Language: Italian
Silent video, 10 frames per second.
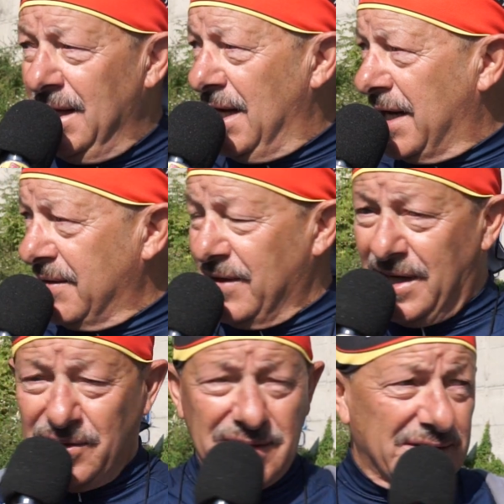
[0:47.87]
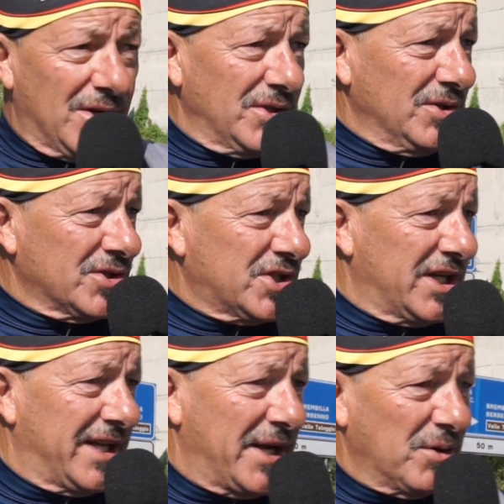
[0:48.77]
arriveranno a Zonio,
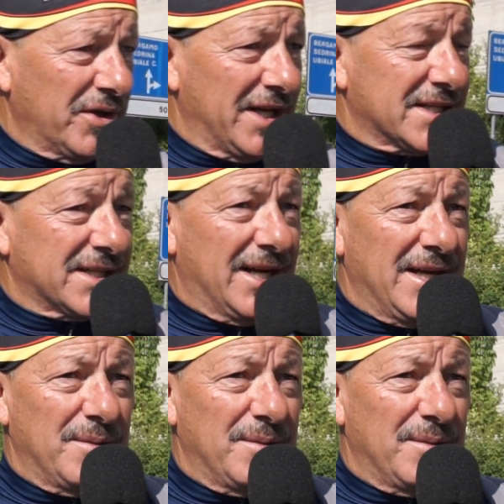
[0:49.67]
gireranno a destra